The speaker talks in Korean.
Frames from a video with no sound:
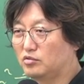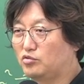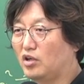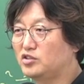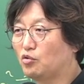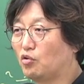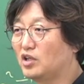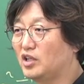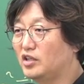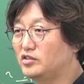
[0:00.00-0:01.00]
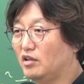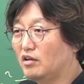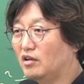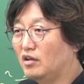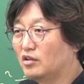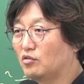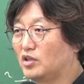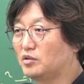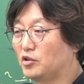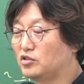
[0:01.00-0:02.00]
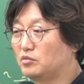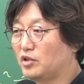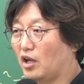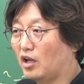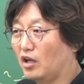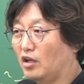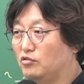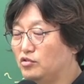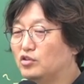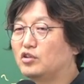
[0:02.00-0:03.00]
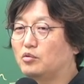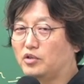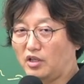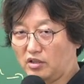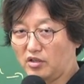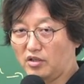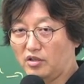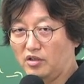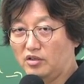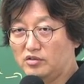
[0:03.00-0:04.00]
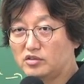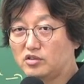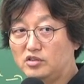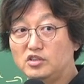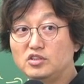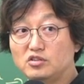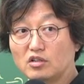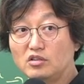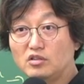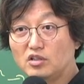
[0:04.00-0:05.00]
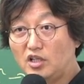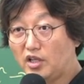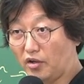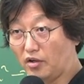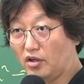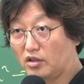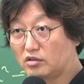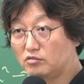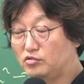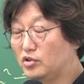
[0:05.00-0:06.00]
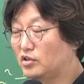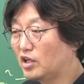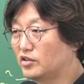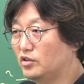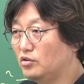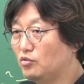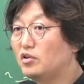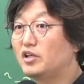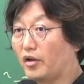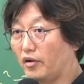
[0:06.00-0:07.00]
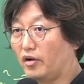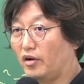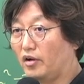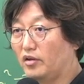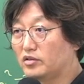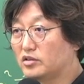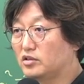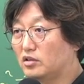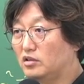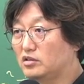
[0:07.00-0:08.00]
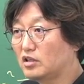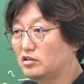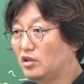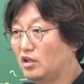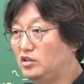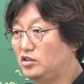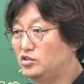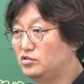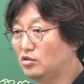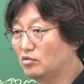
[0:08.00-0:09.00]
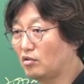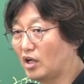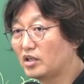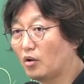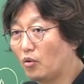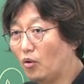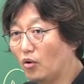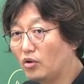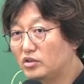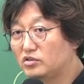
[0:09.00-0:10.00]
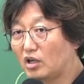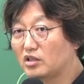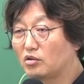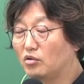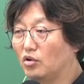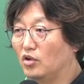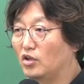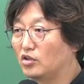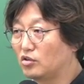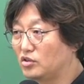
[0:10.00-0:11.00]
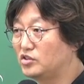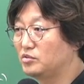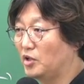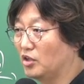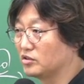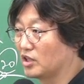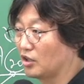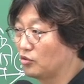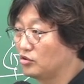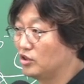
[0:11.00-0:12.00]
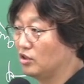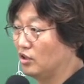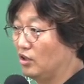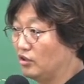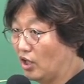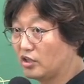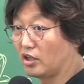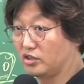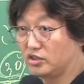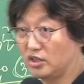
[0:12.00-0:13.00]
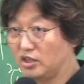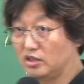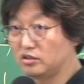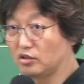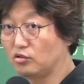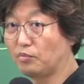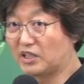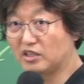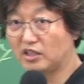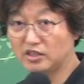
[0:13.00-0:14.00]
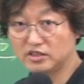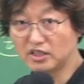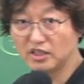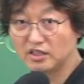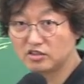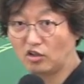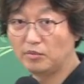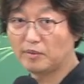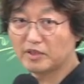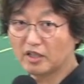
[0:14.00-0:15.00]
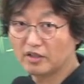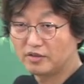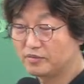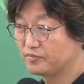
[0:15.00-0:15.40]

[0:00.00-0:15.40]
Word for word: 그 소관청 곤란하겠죠? 곤란하면 어디로 보내? 위원회로 보내니까요. 그렇죠? 이신청은 1개월. 그럼 위원회 가서 또 1개월. 됐죠? 자, 근데 이신청도 안 하고, 이신청 안 하고, 계속 있으면, 자, 돈을 내야 되겠지. 자, 돈을 받아야 되겠지. 자, 얼마 받아요?